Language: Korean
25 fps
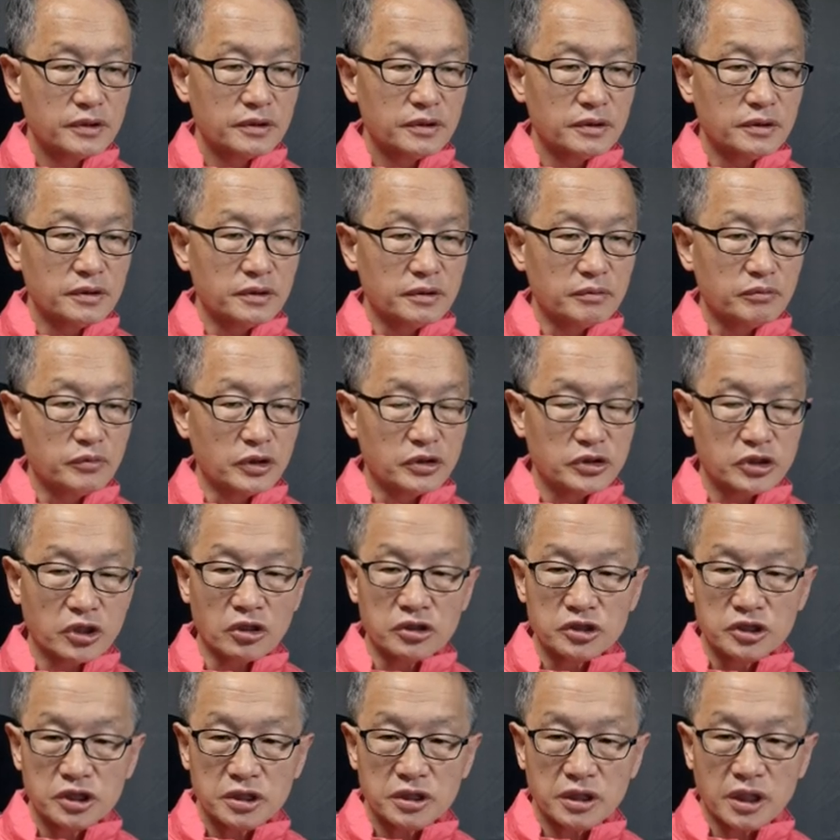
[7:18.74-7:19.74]
어, 뭐
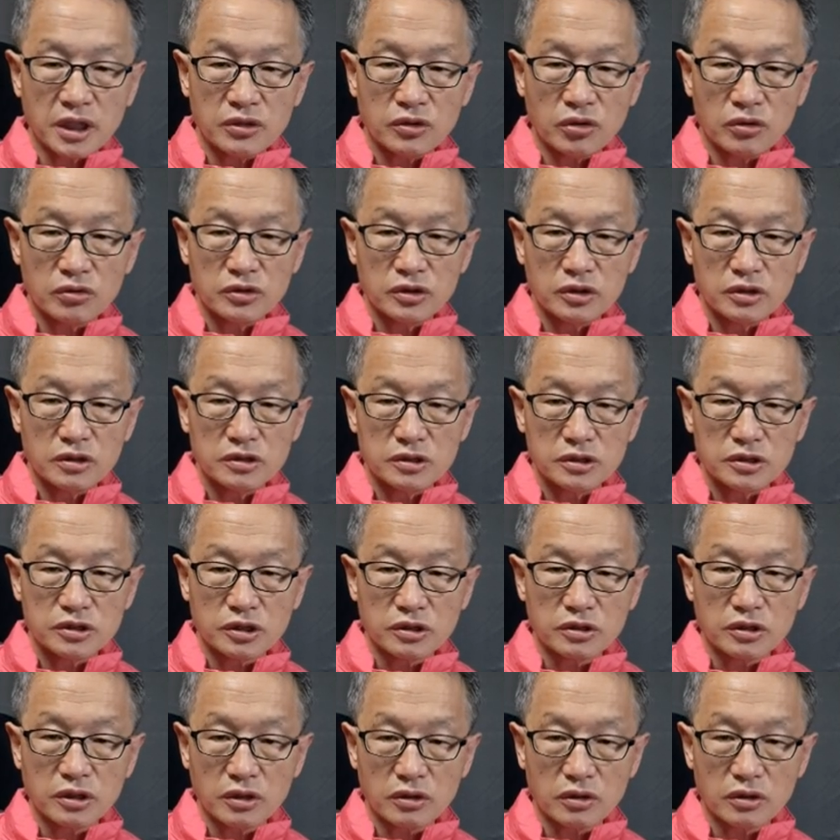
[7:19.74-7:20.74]
현직 대통령은
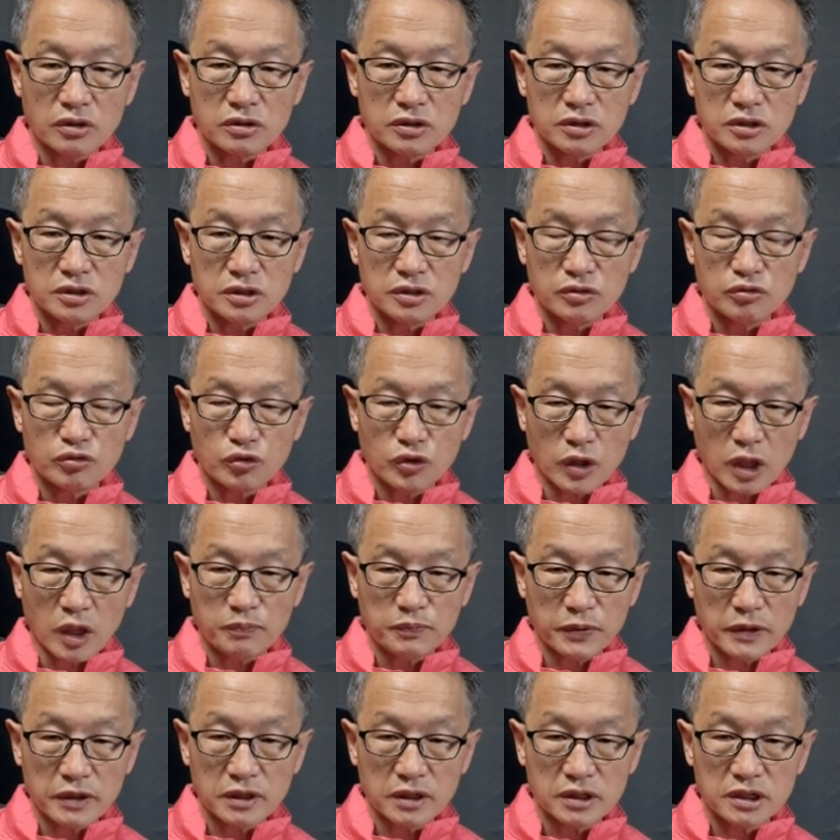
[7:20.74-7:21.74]
절대 거기
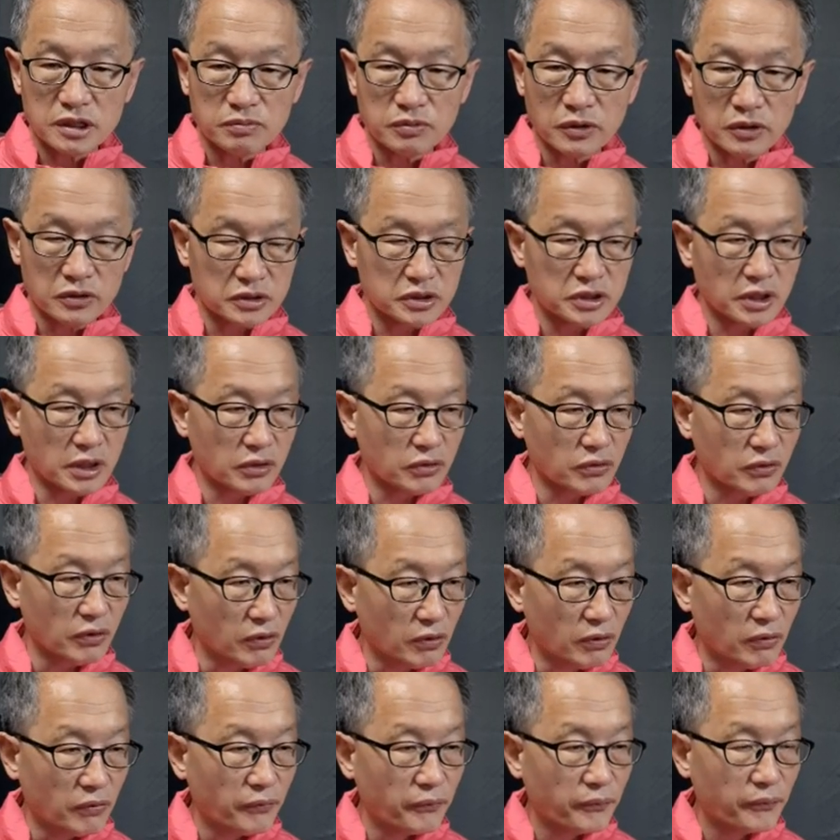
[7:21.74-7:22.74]
화폐다 집어넣지
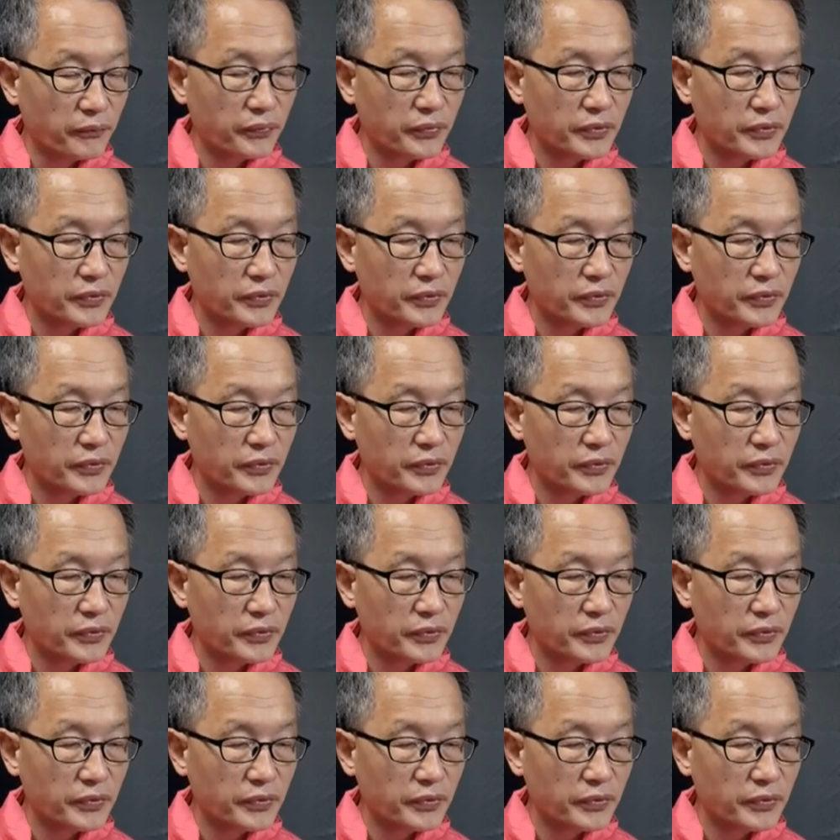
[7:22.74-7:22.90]
않고